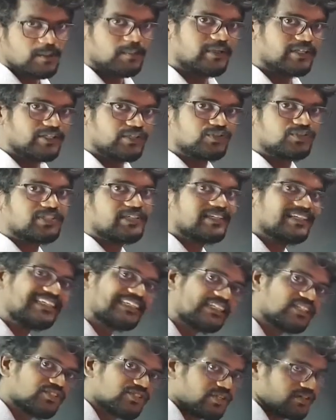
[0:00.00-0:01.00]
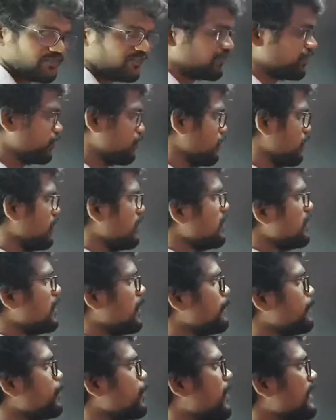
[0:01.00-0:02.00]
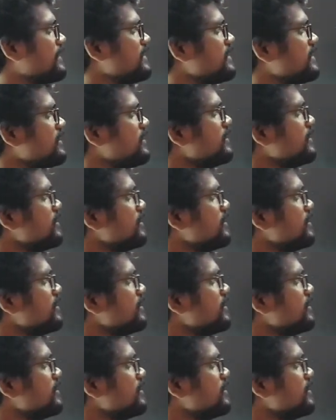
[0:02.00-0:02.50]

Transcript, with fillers: பை யூஸிங் ஆஃப் ரூல் அப்போது ஐஇ